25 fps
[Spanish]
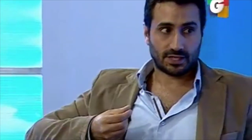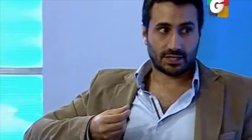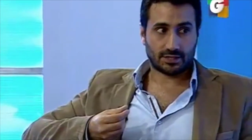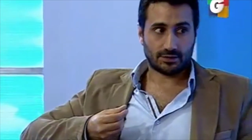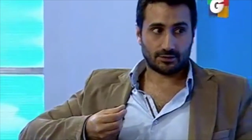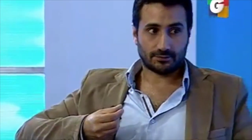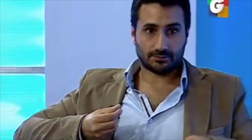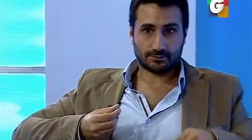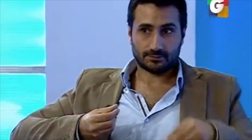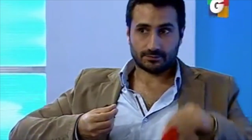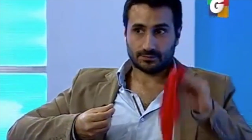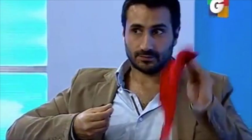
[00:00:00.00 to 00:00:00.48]

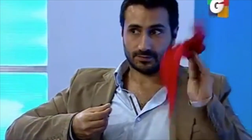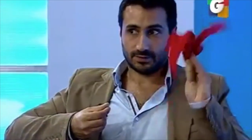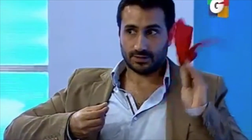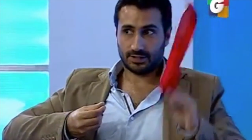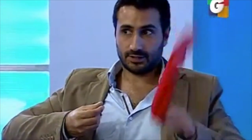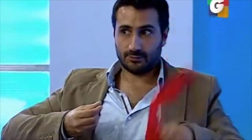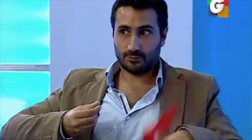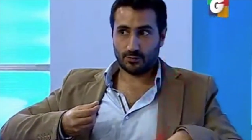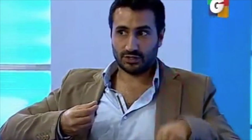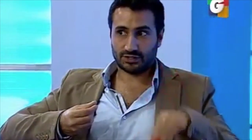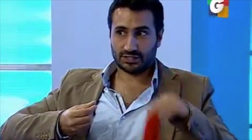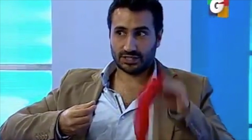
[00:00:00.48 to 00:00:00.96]
Claro.
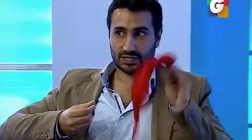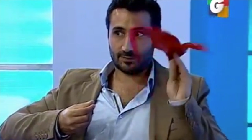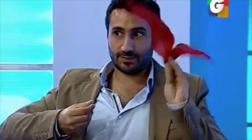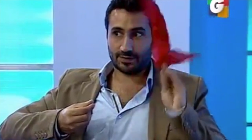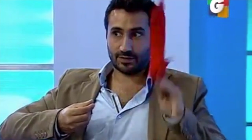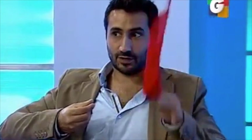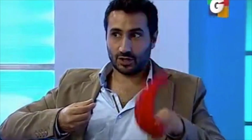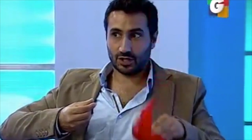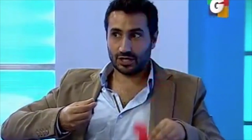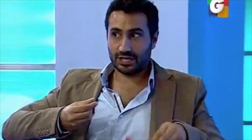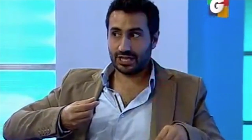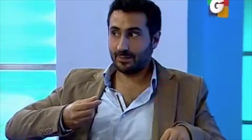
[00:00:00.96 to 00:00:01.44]
Y muestra
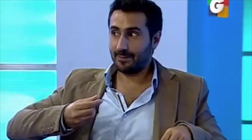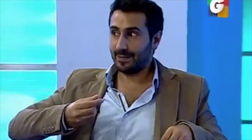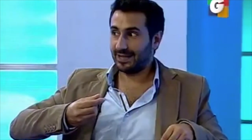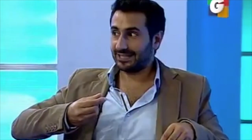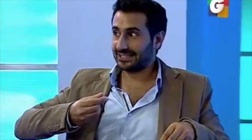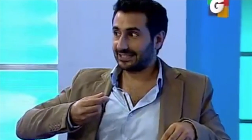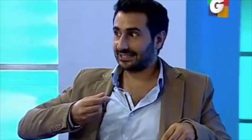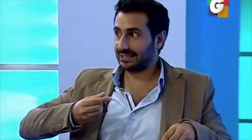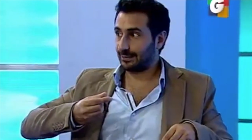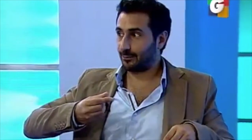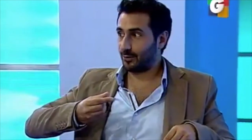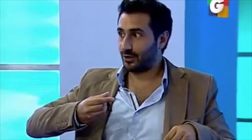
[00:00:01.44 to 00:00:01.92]
Es
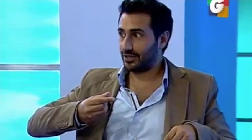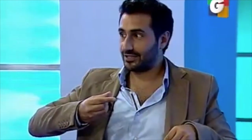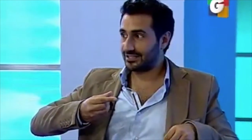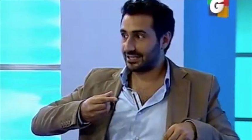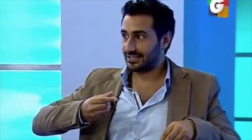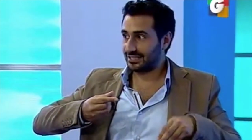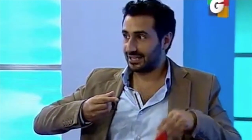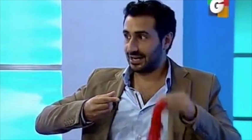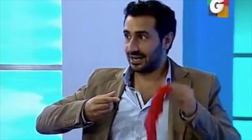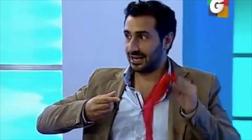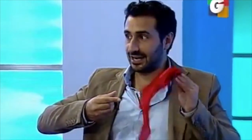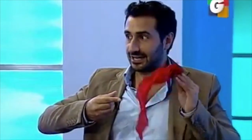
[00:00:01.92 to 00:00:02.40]
más, hasta pueden
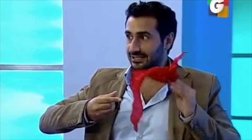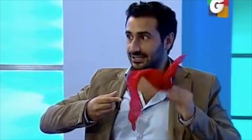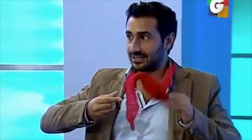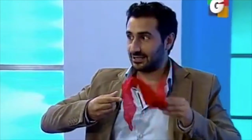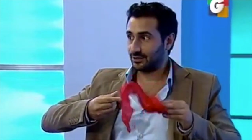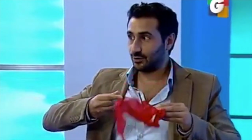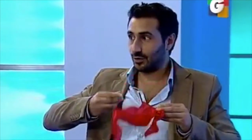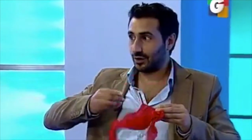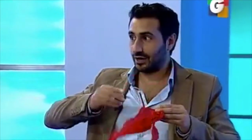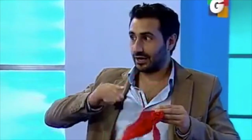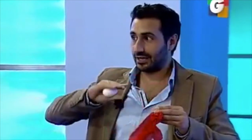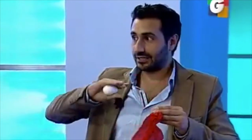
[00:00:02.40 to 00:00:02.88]
señalar
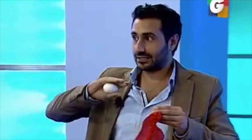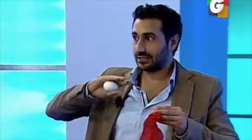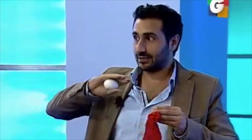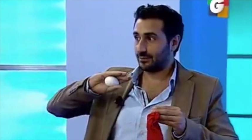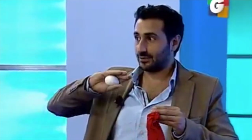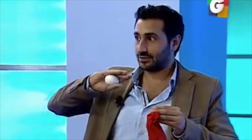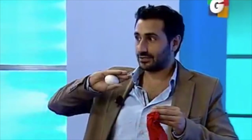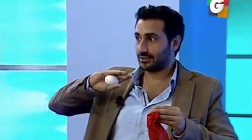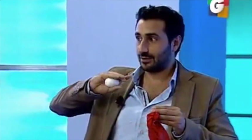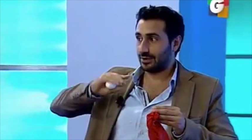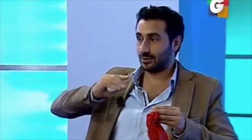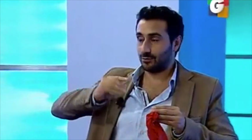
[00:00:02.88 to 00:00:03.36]
así. No hagan así
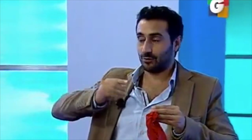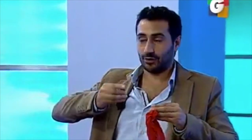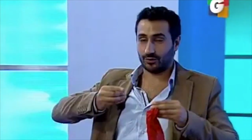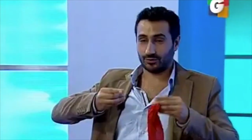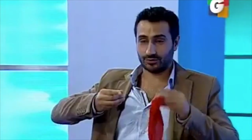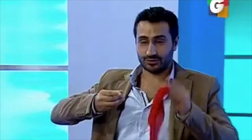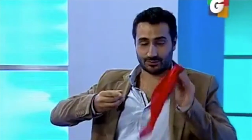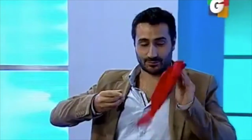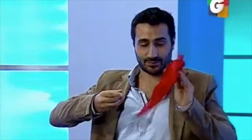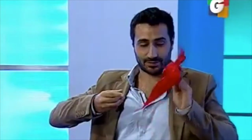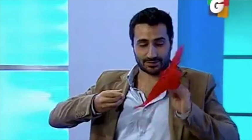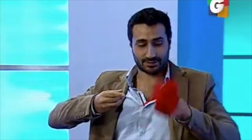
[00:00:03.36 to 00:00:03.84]
porque se va el
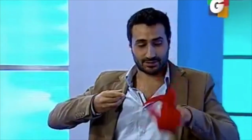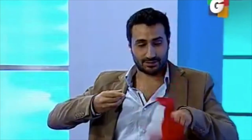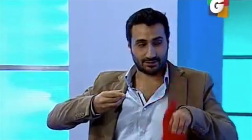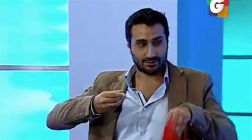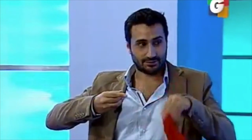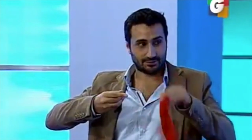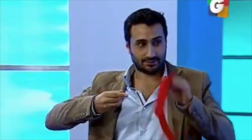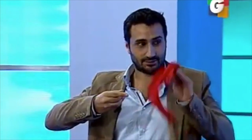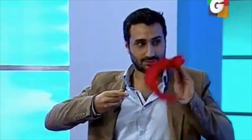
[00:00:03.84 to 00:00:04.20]
huevo, siempre así.